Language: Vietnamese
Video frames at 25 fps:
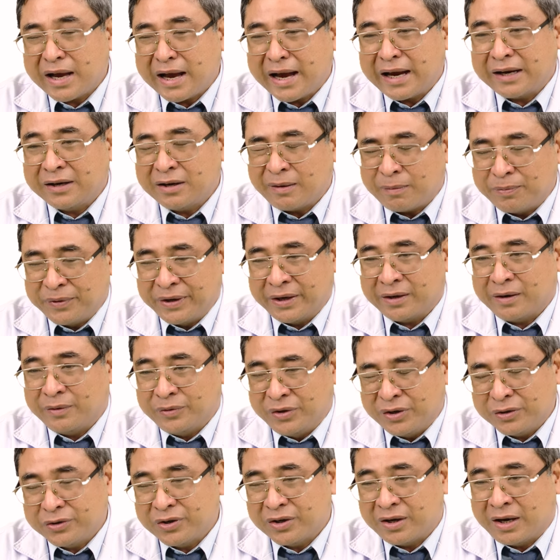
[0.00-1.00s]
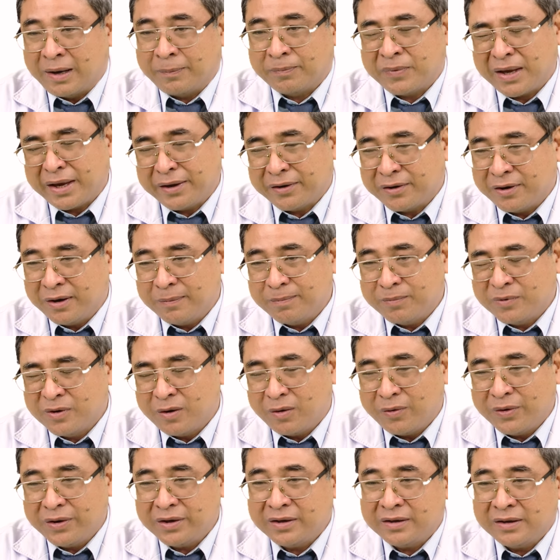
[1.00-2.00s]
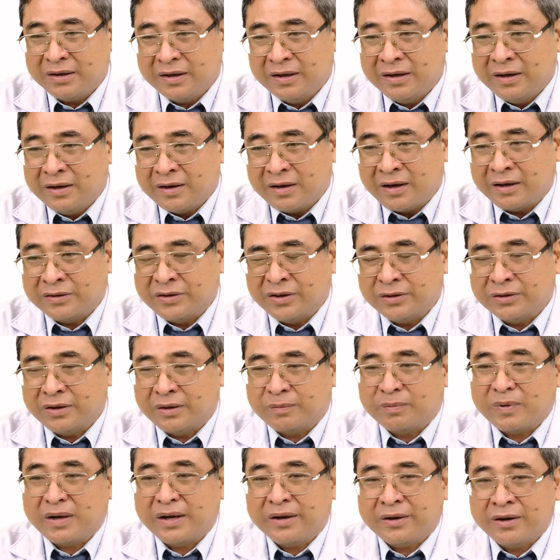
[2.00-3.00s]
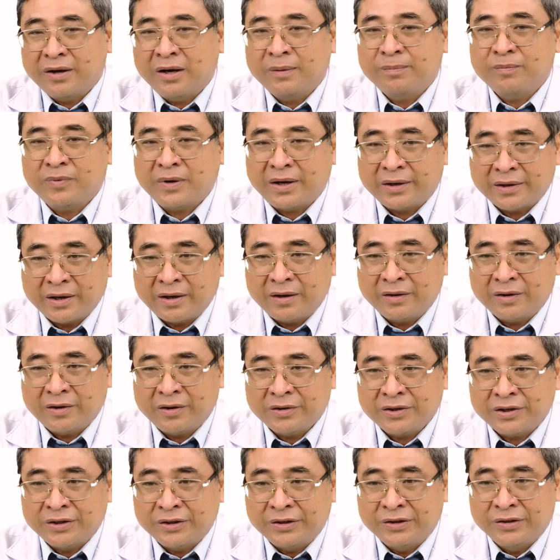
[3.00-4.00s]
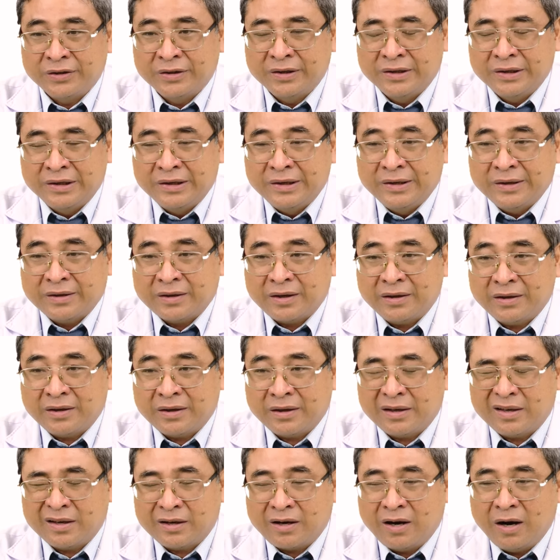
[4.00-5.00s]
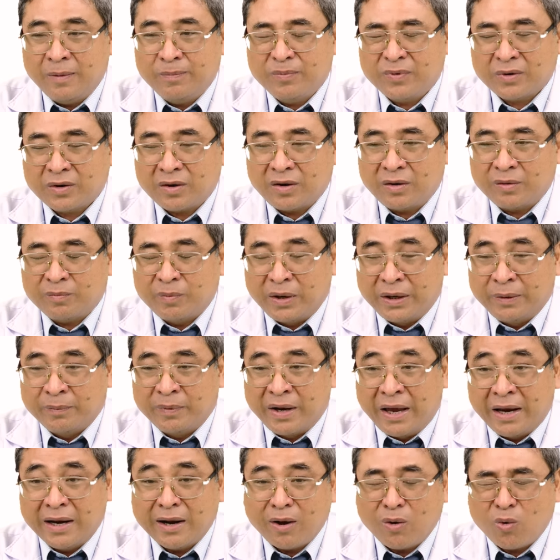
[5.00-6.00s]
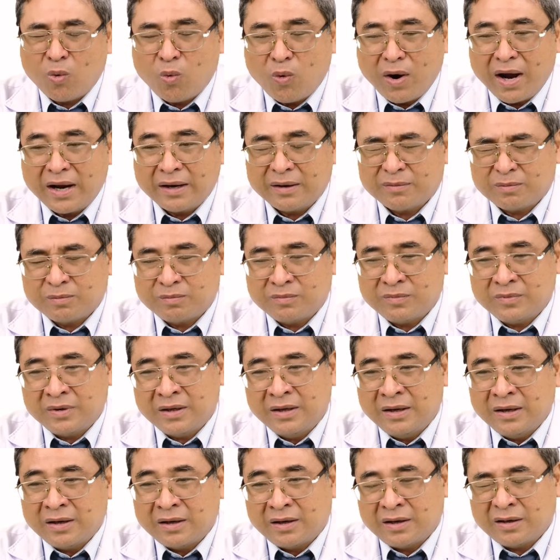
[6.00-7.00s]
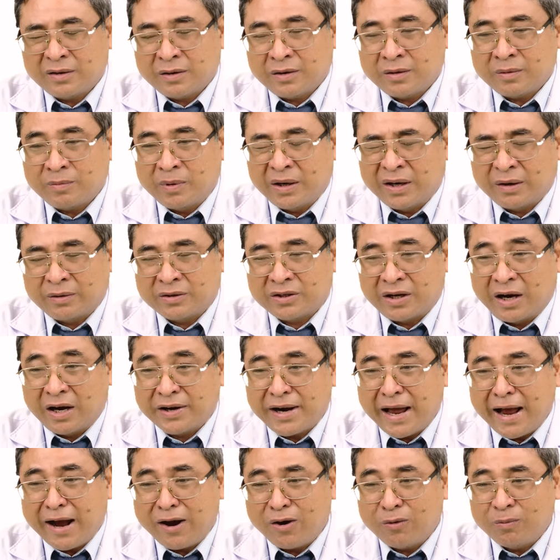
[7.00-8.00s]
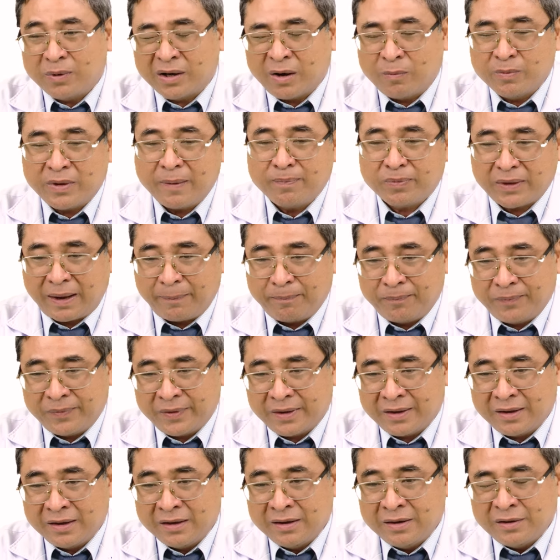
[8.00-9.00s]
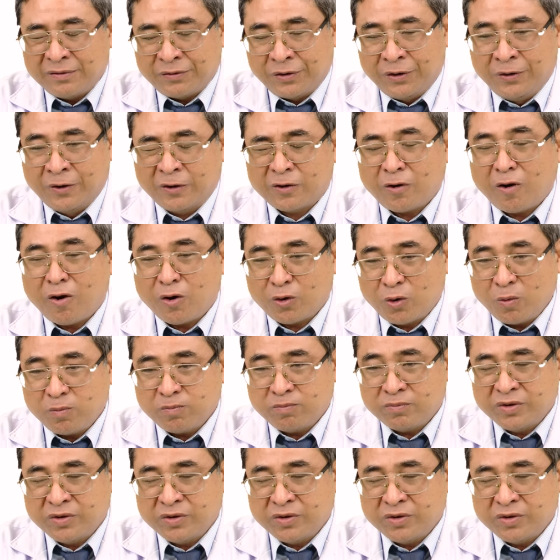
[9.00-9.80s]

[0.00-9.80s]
hai đặc biệt là những trường hợp thay khớp gối, ở những trường hợp thay khớp hoặc là nó thì cái khớp nó con mình để lâu quá nó mình sợ đau mình không dám tập thì nó co rút,